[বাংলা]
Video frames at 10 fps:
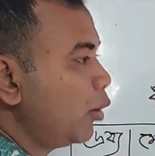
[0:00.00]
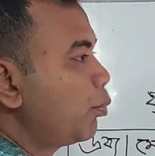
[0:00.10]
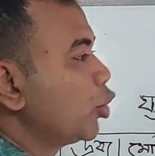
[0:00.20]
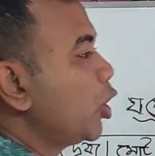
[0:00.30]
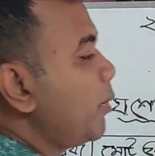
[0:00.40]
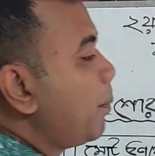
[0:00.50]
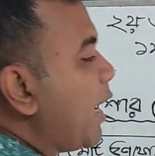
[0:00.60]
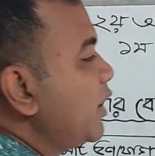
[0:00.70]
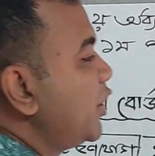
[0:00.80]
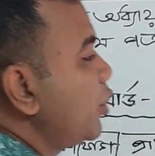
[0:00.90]
প্রথমে
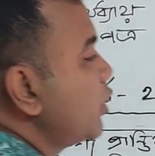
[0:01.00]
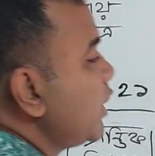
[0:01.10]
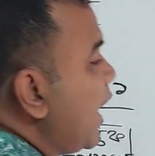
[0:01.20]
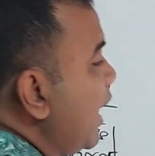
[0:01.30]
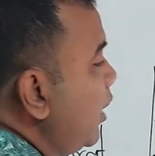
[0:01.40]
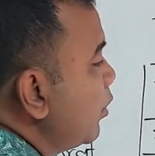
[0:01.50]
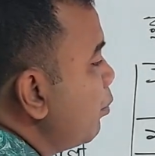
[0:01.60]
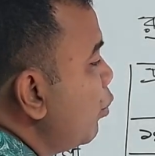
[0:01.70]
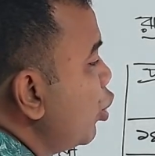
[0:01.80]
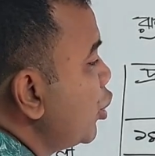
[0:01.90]
প্রান্তিক যা
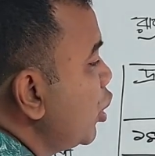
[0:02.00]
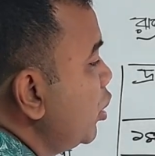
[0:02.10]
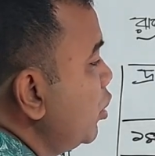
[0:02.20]
মোট